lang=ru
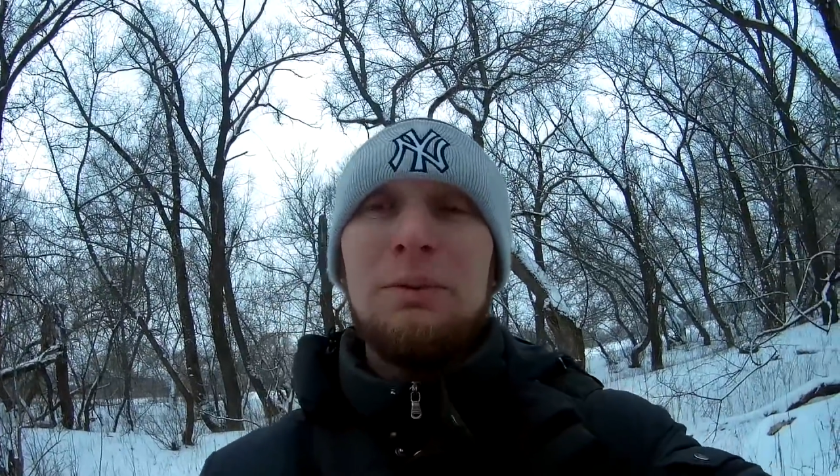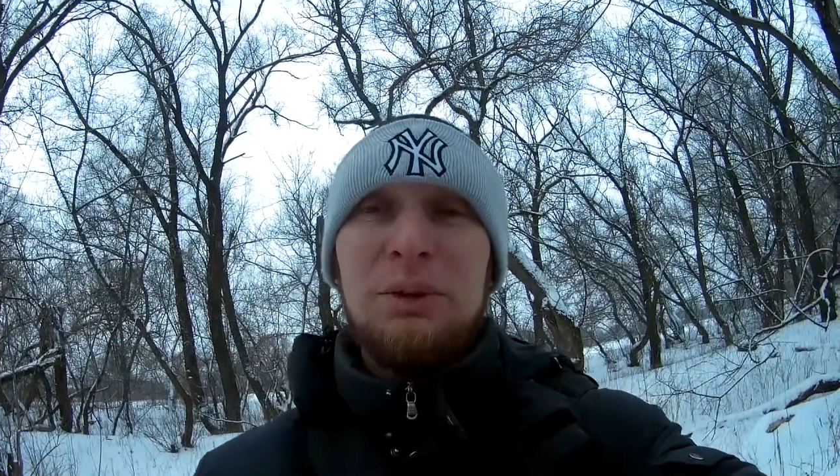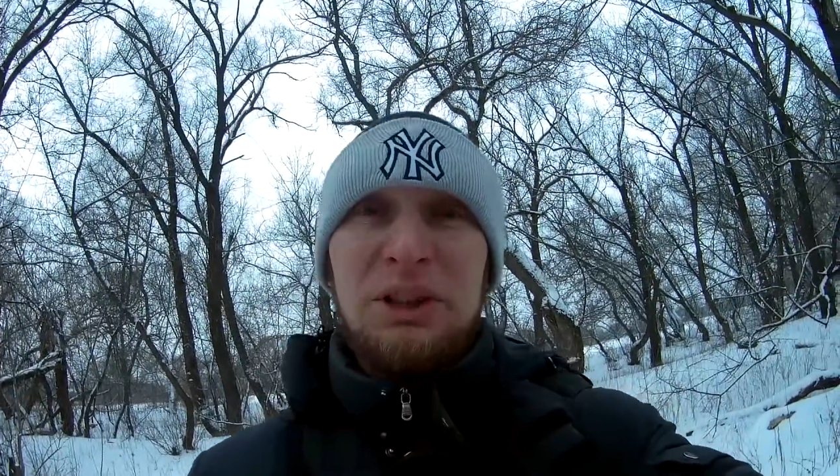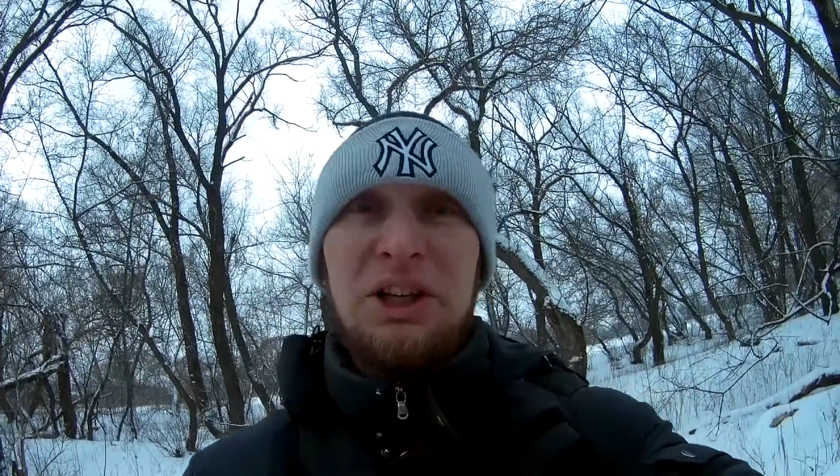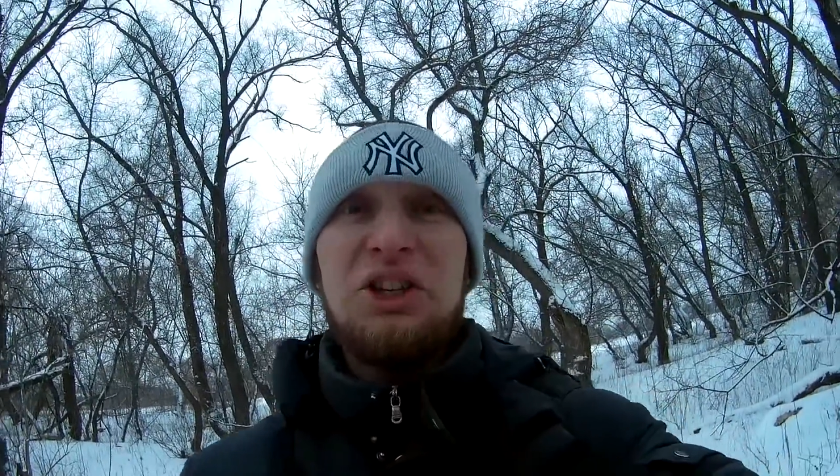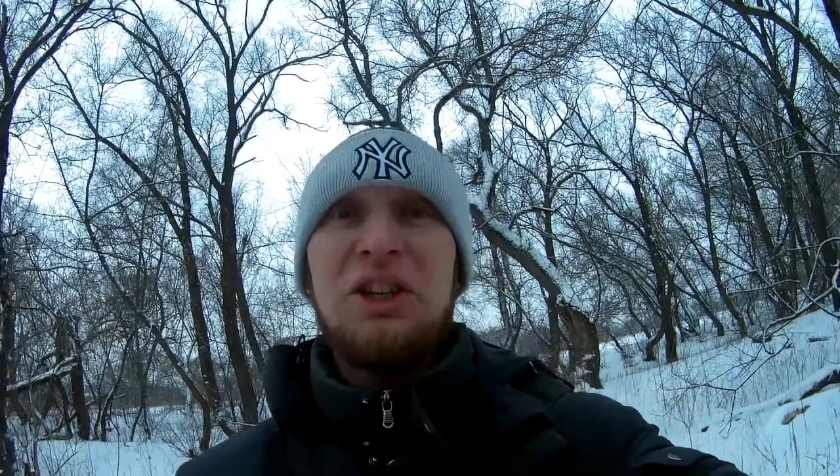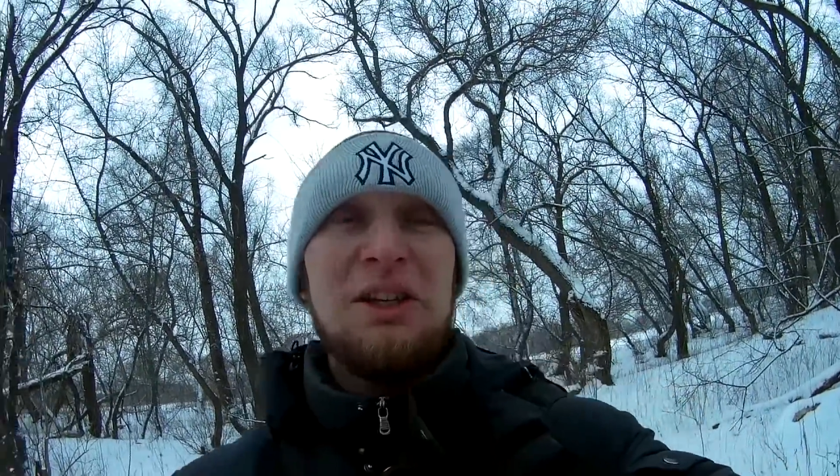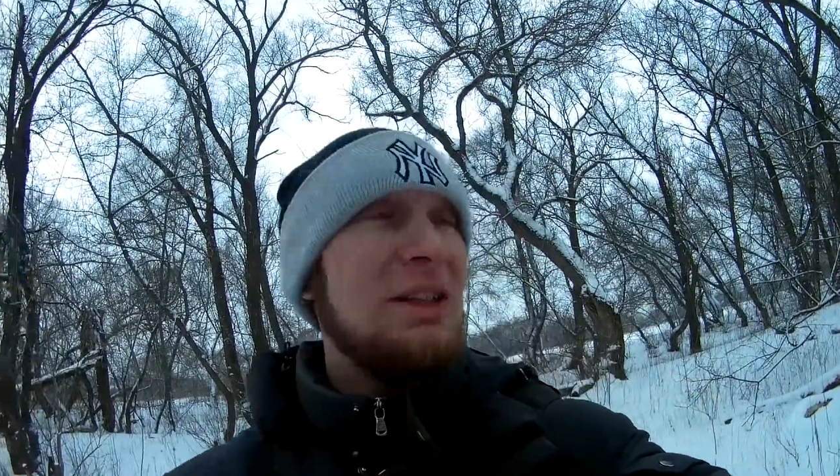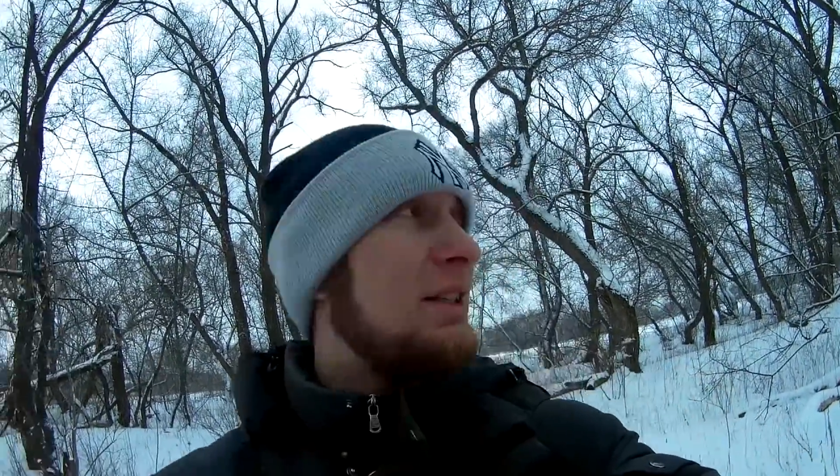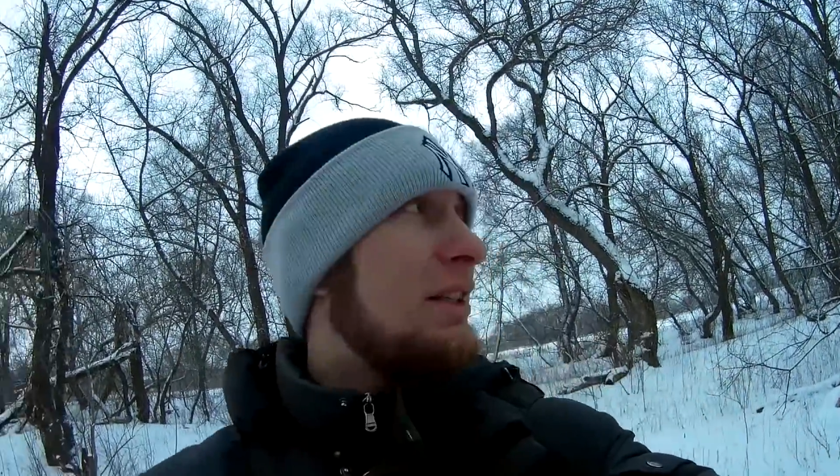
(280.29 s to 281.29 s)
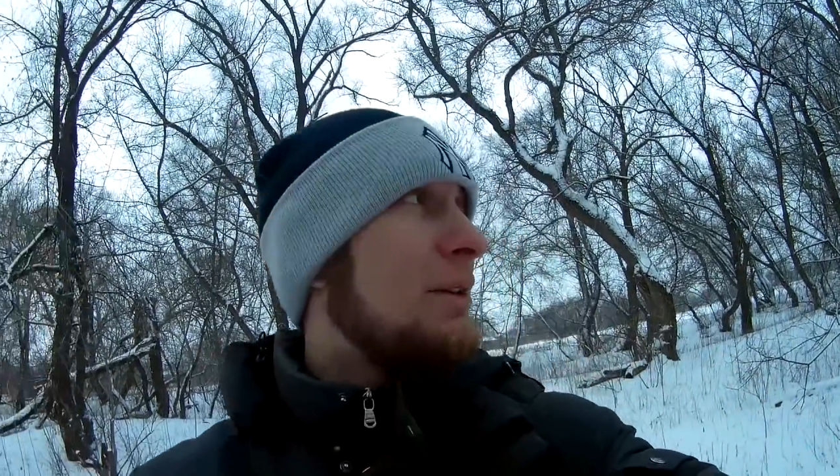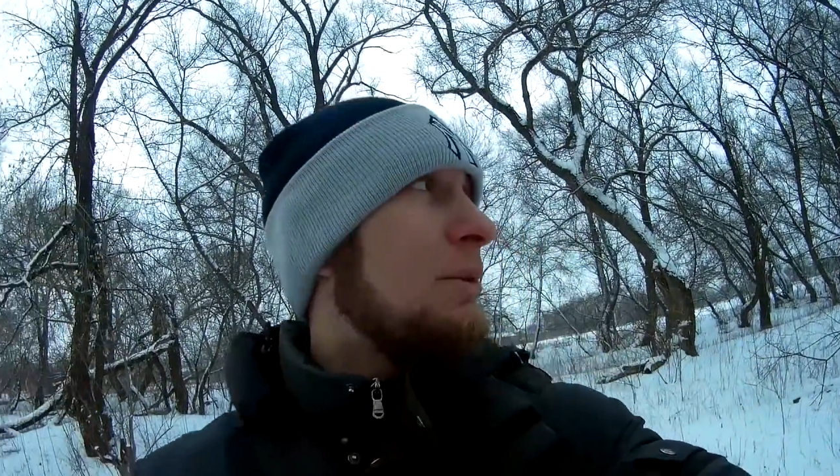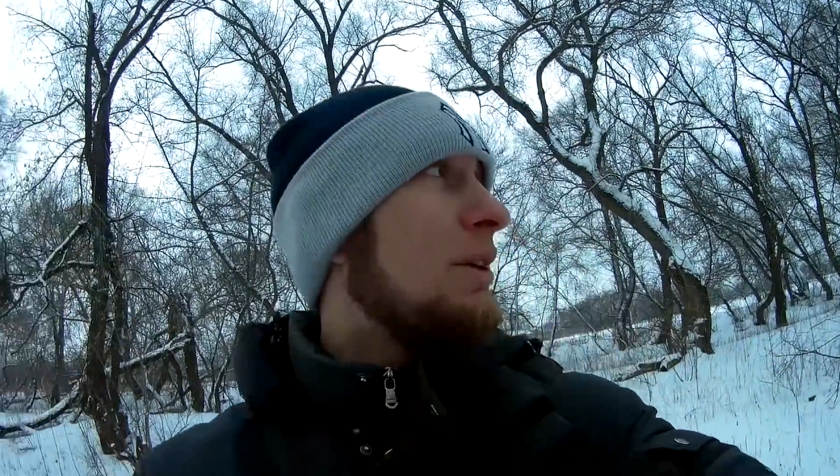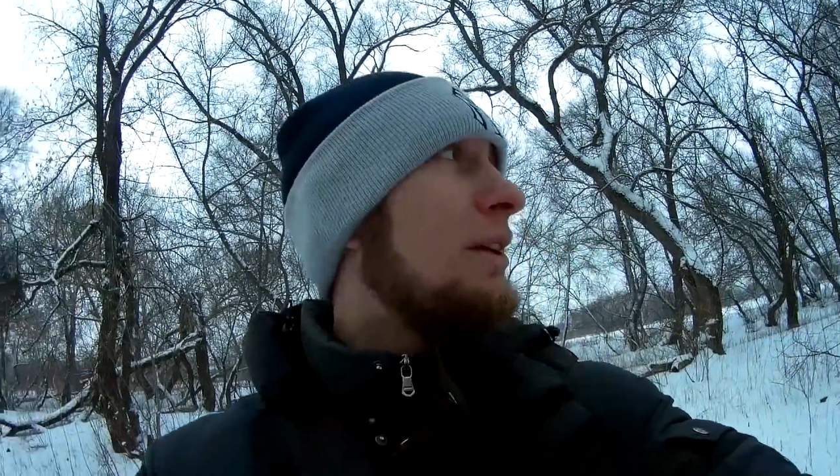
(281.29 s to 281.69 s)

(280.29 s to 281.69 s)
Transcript: в метрической системе.